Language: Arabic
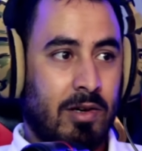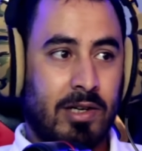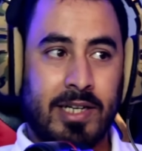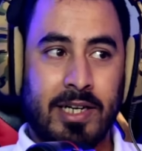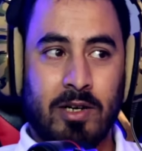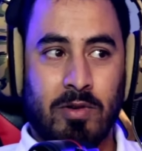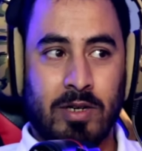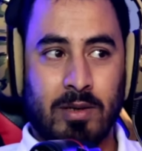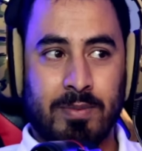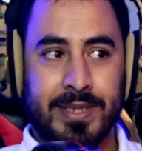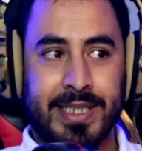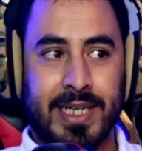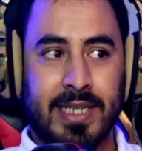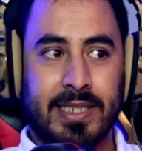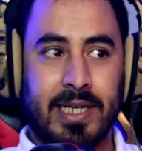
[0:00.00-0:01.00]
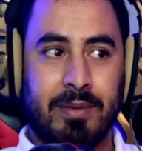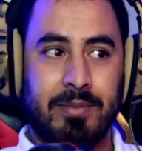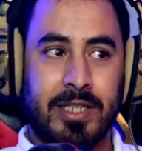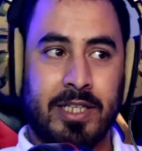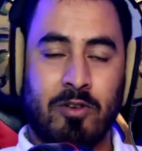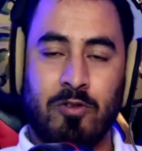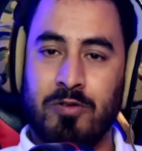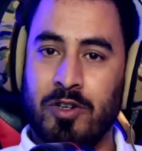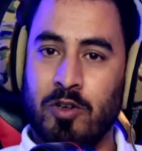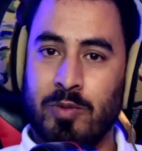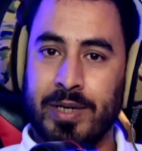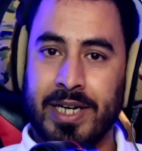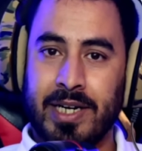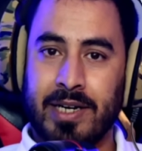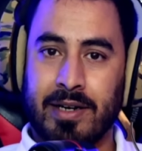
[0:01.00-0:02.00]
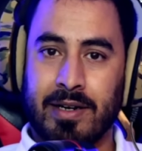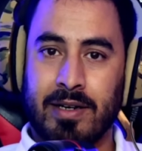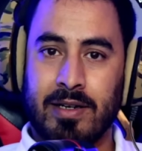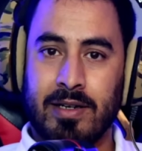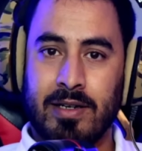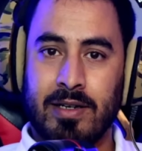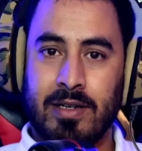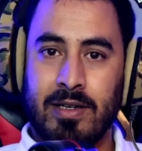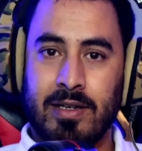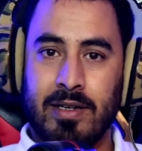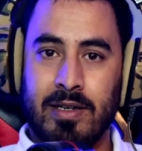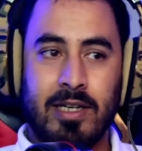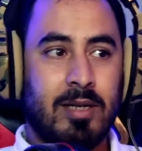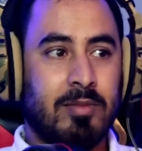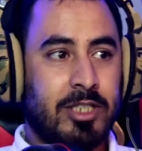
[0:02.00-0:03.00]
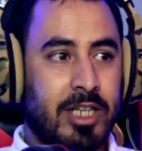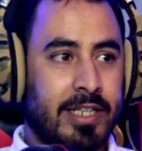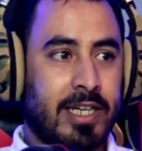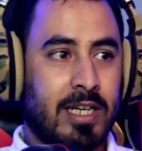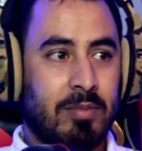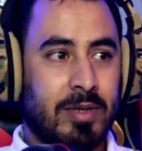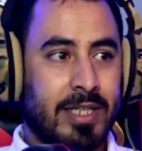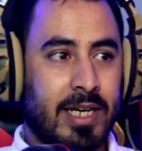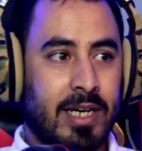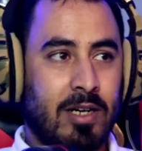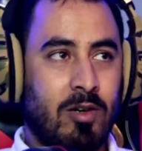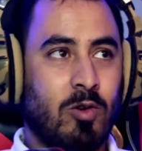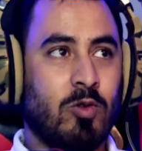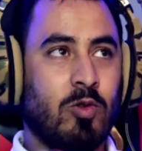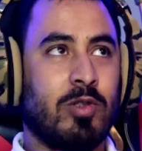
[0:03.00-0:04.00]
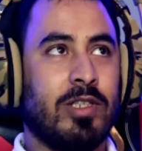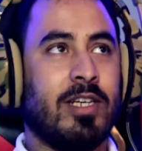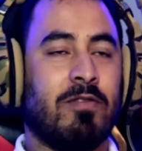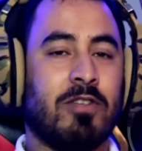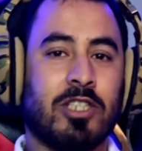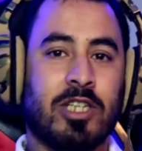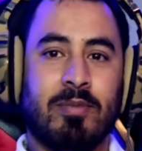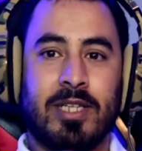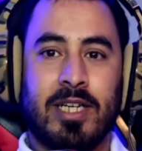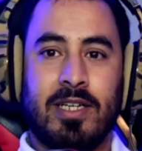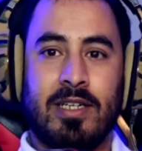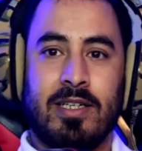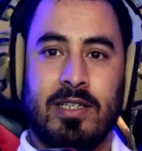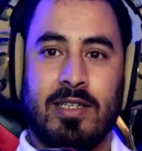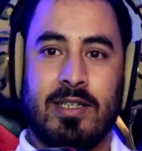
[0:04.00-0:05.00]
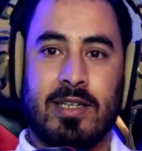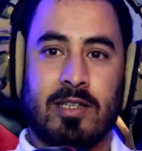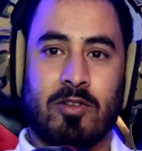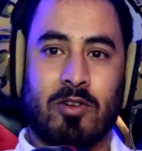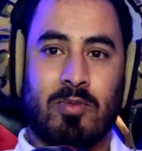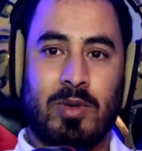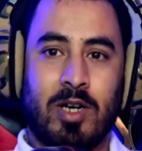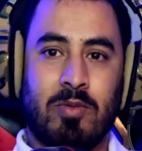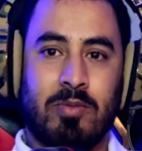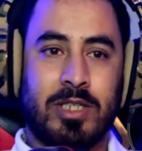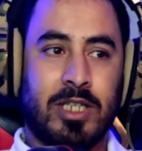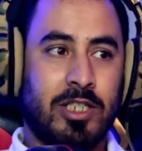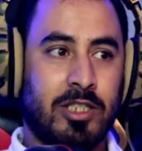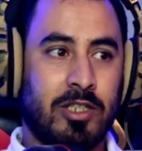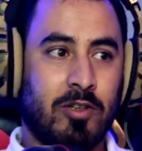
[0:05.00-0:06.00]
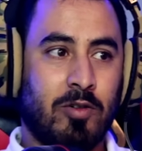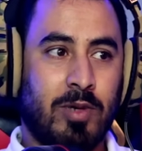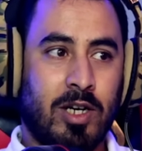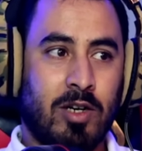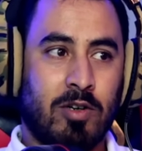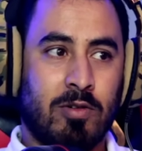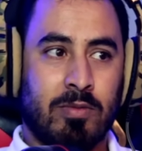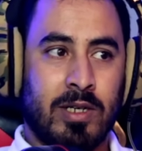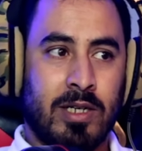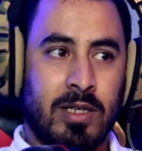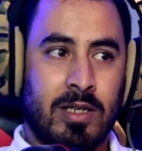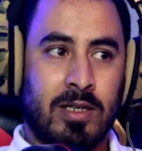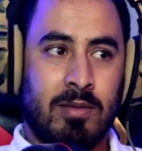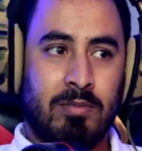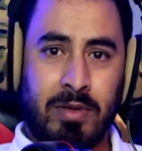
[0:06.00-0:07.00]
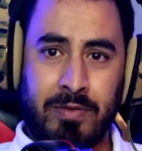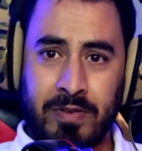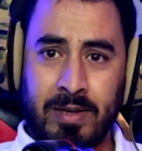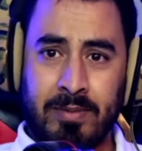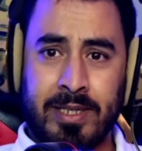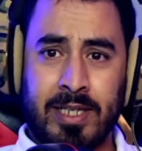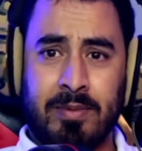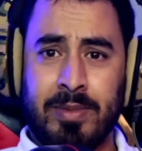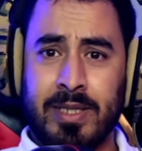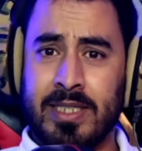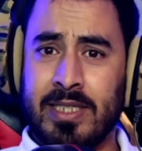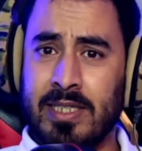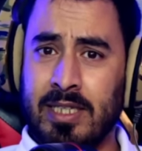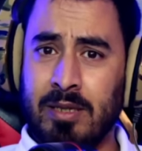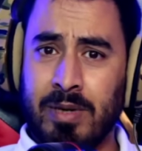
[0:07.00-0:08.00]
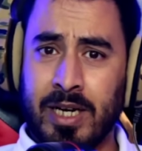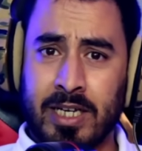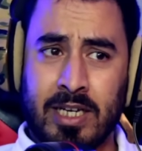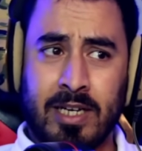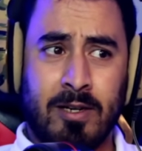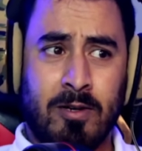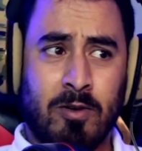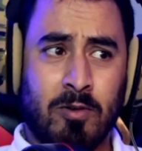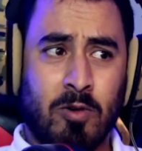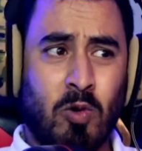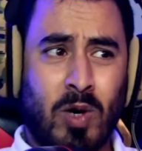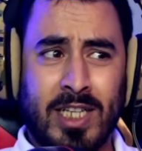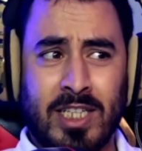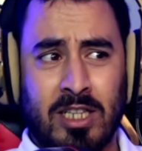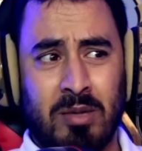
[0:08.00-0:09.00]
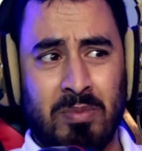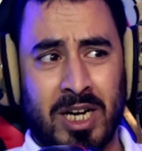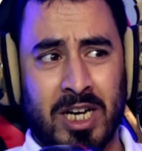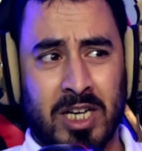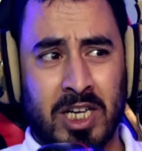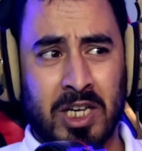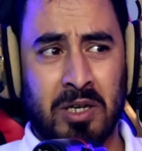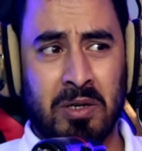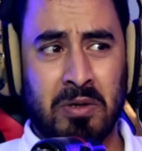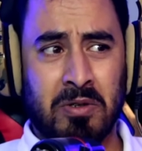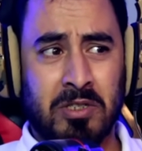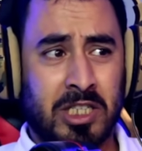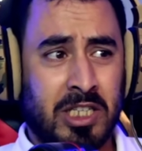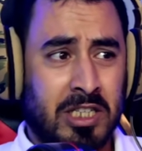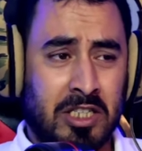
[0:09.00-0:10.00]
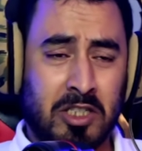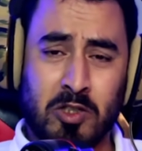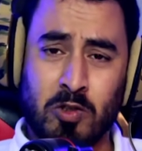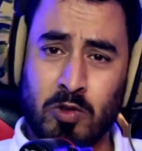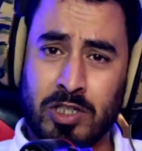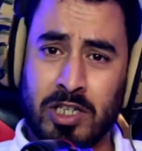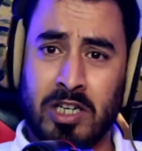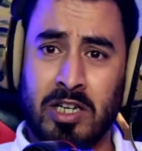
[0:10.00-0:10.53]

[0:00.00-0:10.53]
الاخوان بصح صاحبي ديروا فيهم خير اللي مشى لديك المنطقه الحدوديه فاش كبدا يهضروا معاهم بدا يشيروا معاهم ما فيها بس تدي معاك كيلو كل واحد يدي معاه كيلو شي يدي جوج